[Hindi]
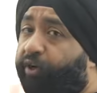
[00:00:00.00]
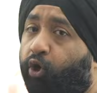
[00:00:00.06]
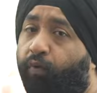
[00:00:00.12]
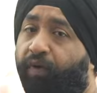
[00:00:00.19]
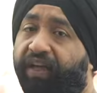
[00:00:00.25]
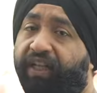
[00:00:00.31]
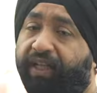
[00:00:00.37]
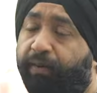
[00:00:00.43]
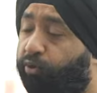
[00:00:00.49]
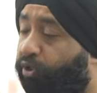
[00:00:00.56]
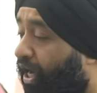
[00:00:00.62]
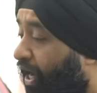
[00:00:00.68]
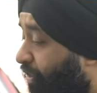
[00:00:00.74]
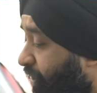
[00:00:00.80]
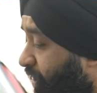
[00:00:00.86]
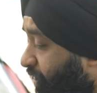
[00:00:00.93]
विंडो वाली सब
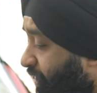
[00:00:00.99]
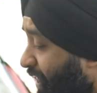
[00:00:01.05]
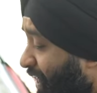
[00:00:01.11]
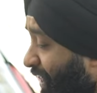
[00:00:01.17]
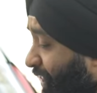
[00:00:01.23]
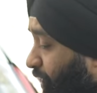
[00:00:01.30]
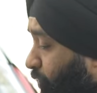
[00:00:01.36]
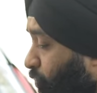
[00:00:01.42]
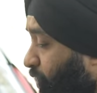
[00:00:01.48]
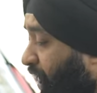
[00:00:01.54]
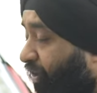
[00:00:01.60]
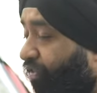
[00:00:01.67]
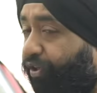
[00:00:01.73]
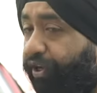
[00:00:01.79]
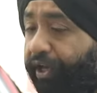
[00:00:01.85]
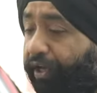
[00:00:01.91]
उतार दी इसके हैंडल
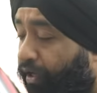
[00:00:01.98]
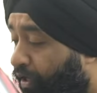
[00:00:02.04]
उतार दिए